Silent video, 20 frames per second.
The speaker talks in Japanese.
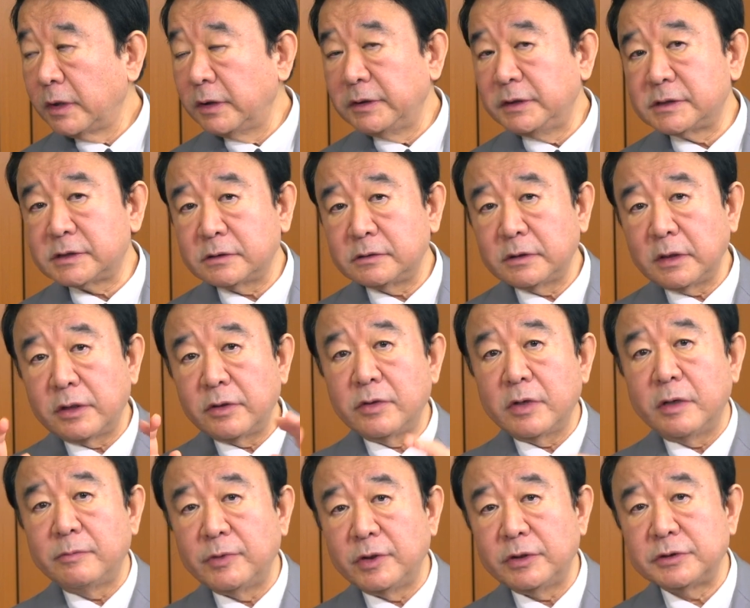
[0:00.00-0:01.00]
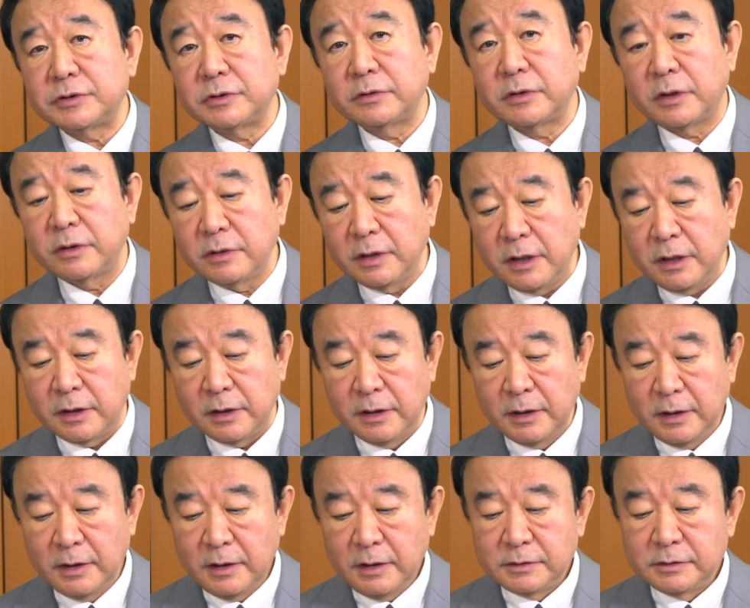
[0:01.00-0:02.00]
リスクだろうが防衛省だろう
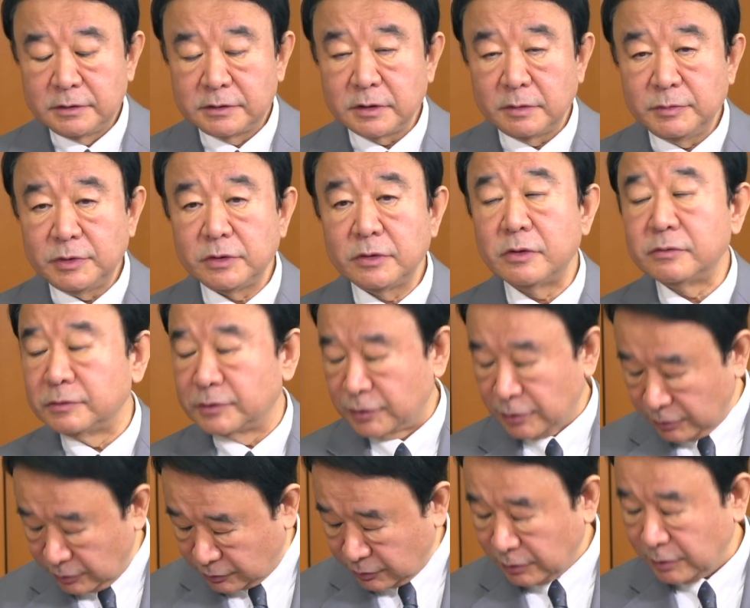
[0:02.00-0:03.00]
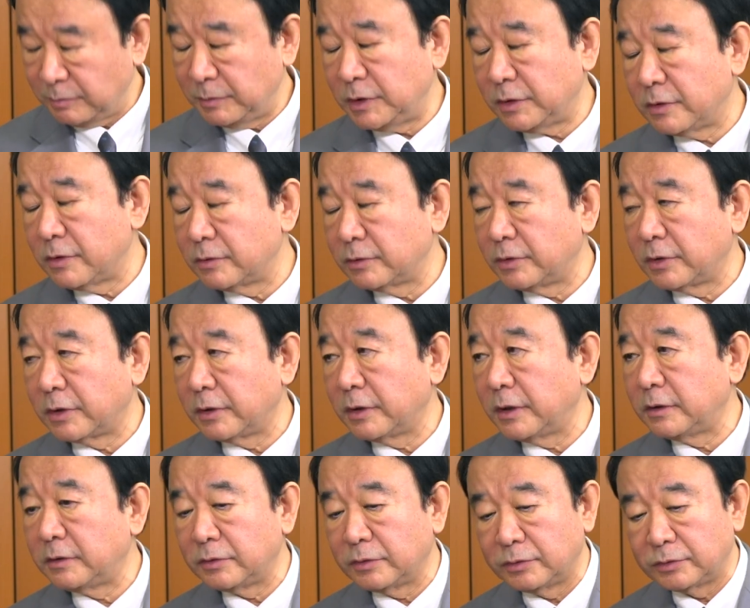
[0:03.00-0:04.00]
が実は身動き取れ
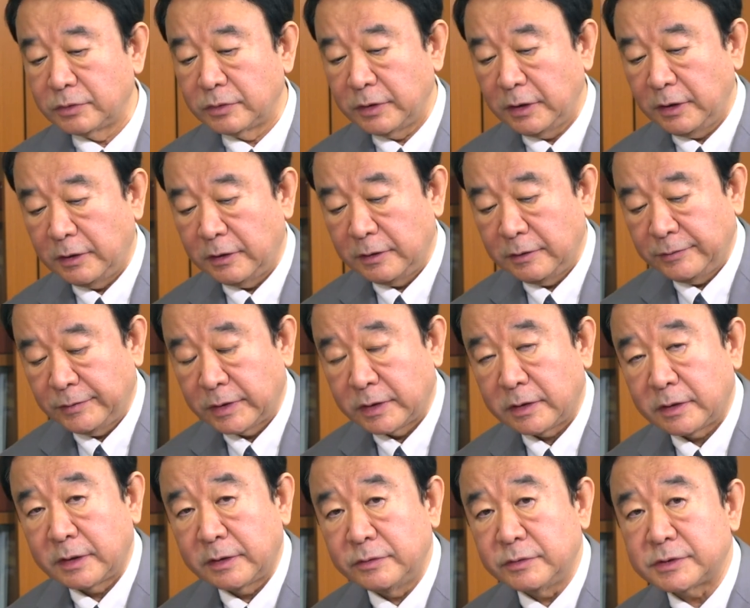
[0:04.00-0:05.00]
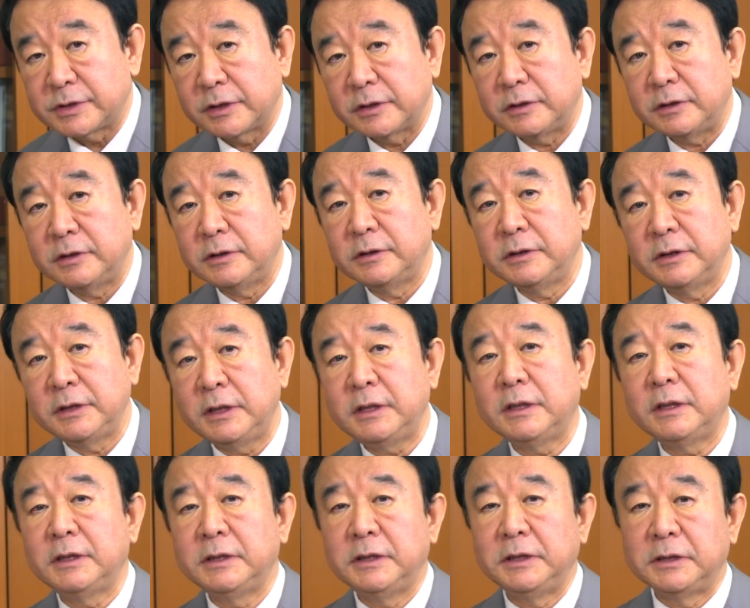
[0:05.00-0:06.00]
ないということで、我々の責任
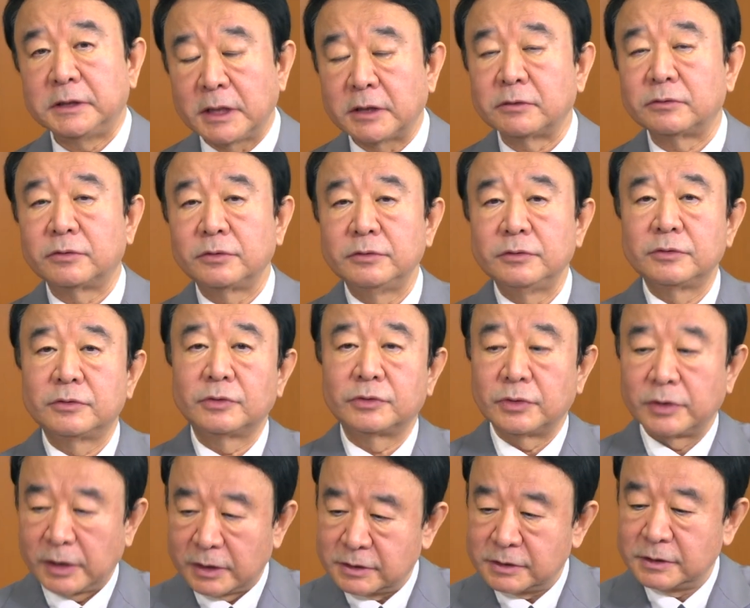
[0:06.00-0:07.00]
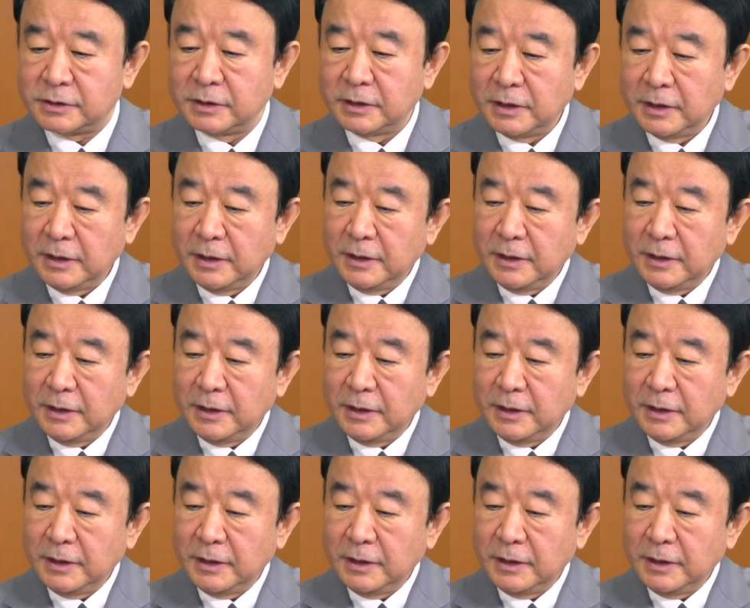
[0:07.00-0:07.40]
になるということです。は